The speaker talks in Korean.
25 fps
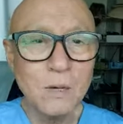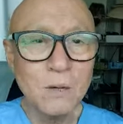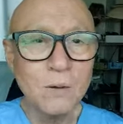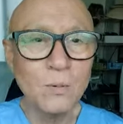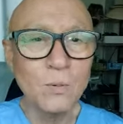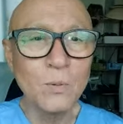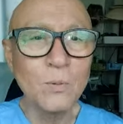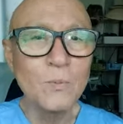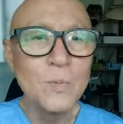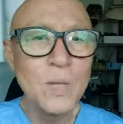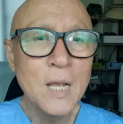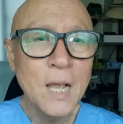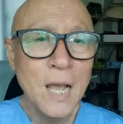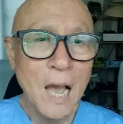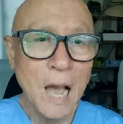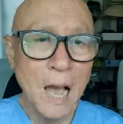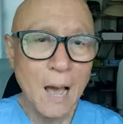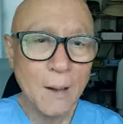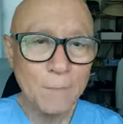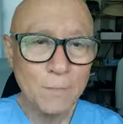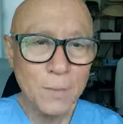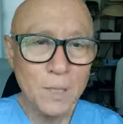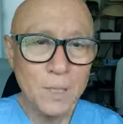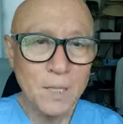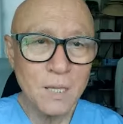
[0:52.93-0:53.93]
여러분
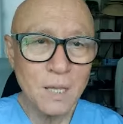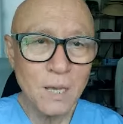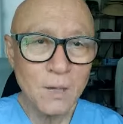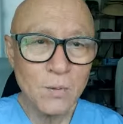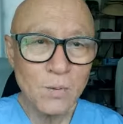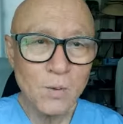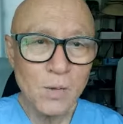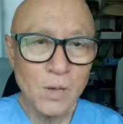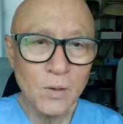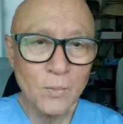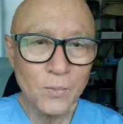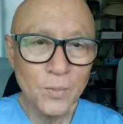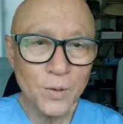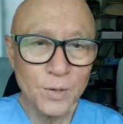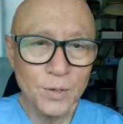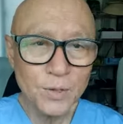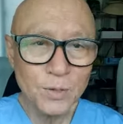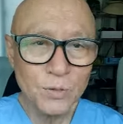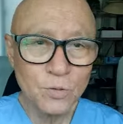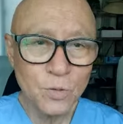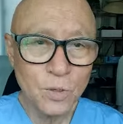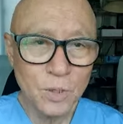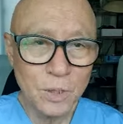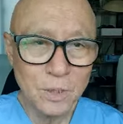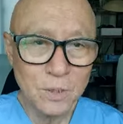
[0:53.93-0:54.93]
한 번
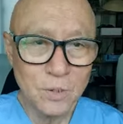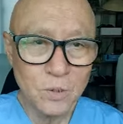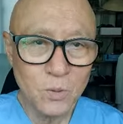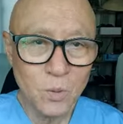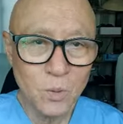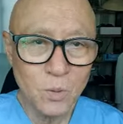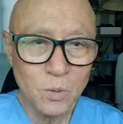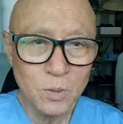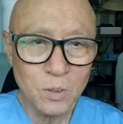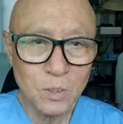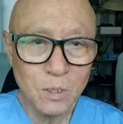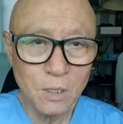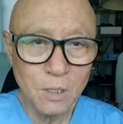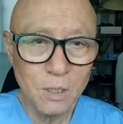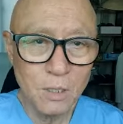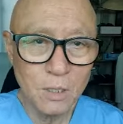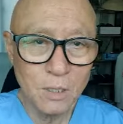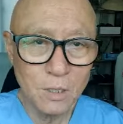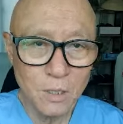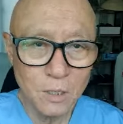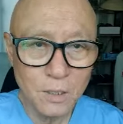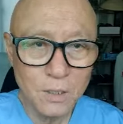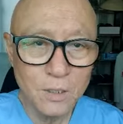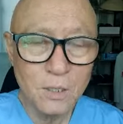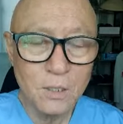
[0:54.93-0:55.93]
다이빙하면 최소
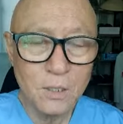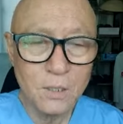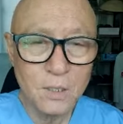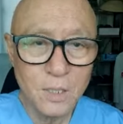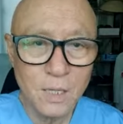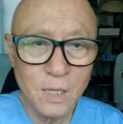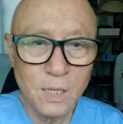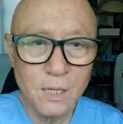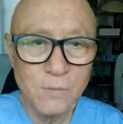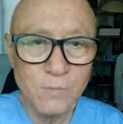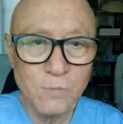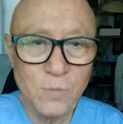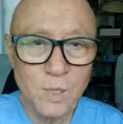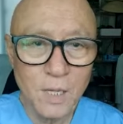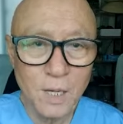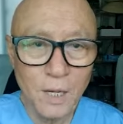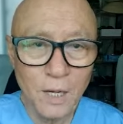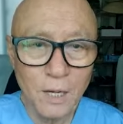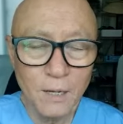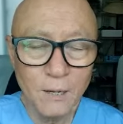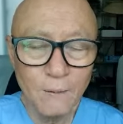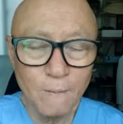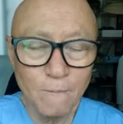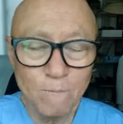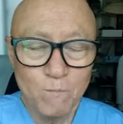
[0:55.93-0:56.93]

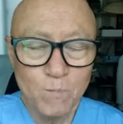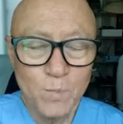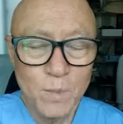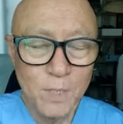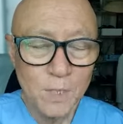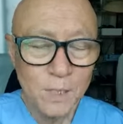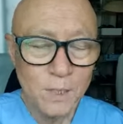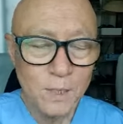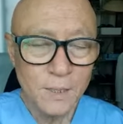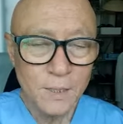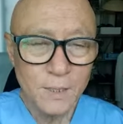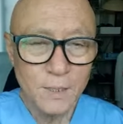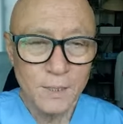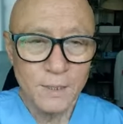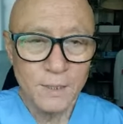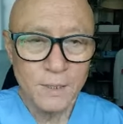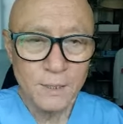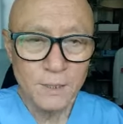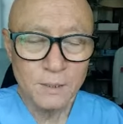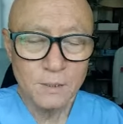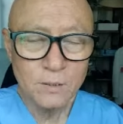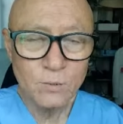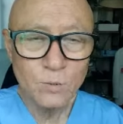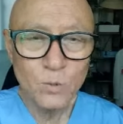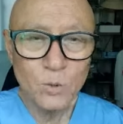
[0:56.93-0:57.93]
18시간입니다.
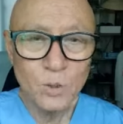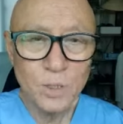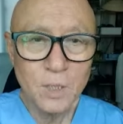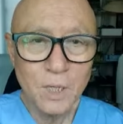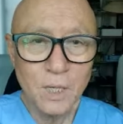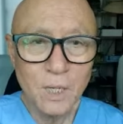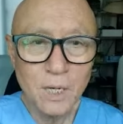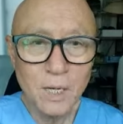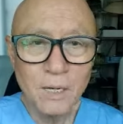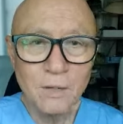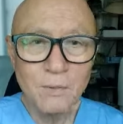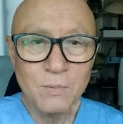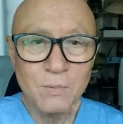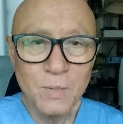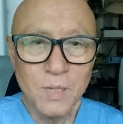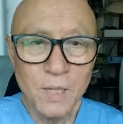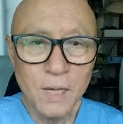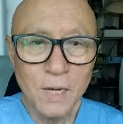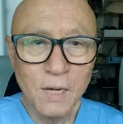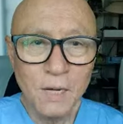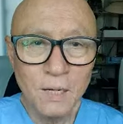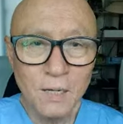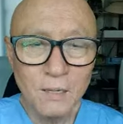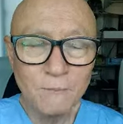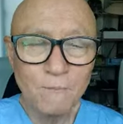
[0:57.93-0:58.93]
12시간
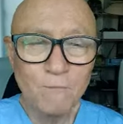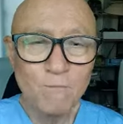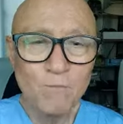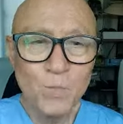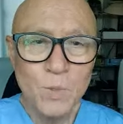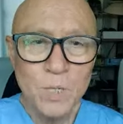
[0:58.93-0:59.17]
아닙니다.